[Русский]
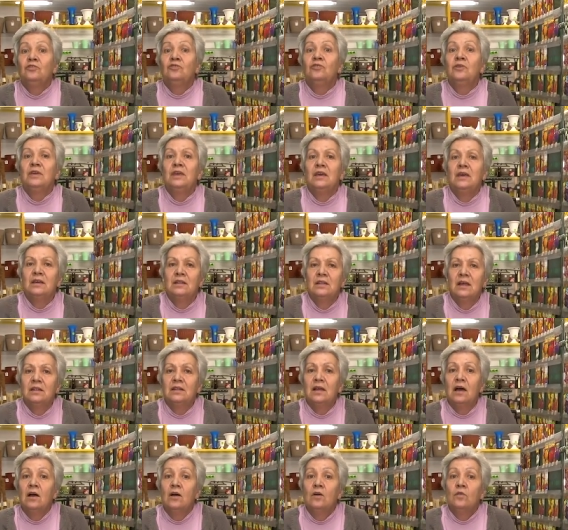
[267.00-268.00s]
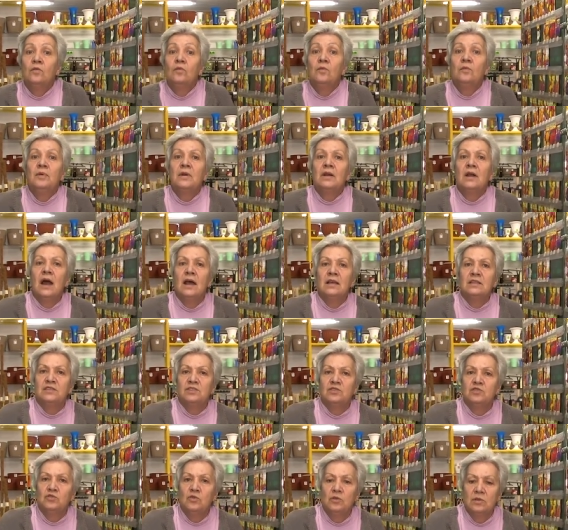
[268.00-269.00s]
то их надо убрать
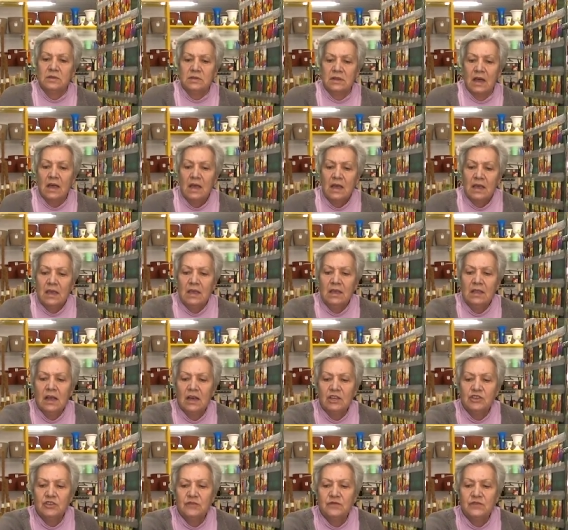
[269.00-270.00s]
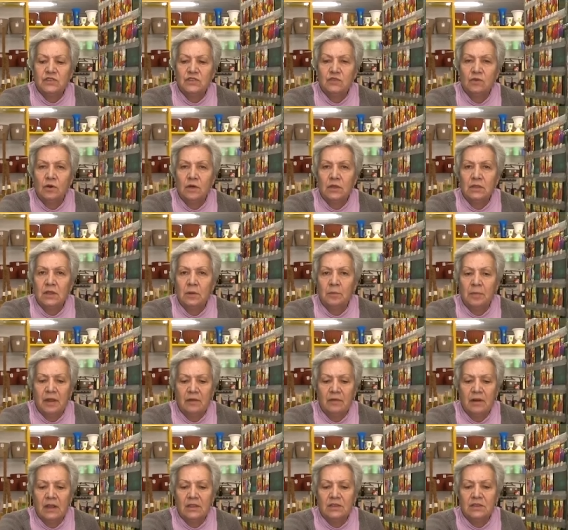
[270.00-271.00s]
с солнца, иначе все это
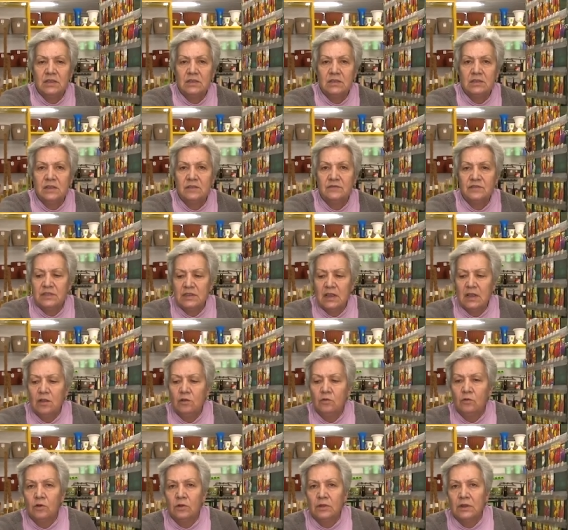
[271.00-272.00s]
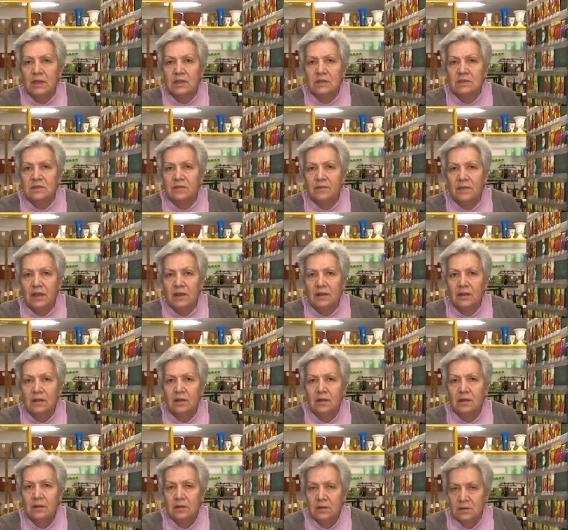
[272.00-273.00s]
превратится в зеленый цвет.
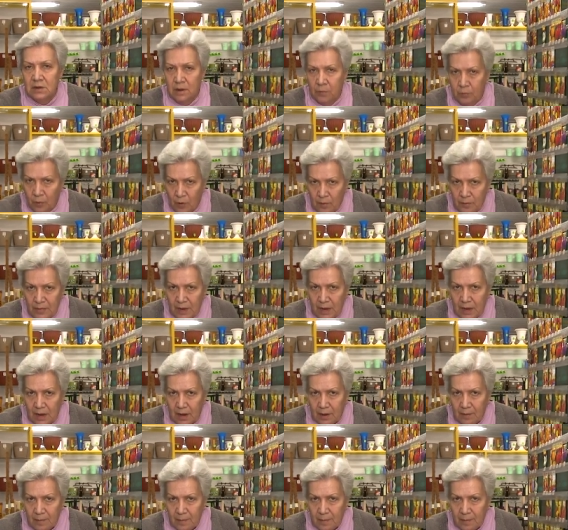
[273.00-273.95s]
Запомнили?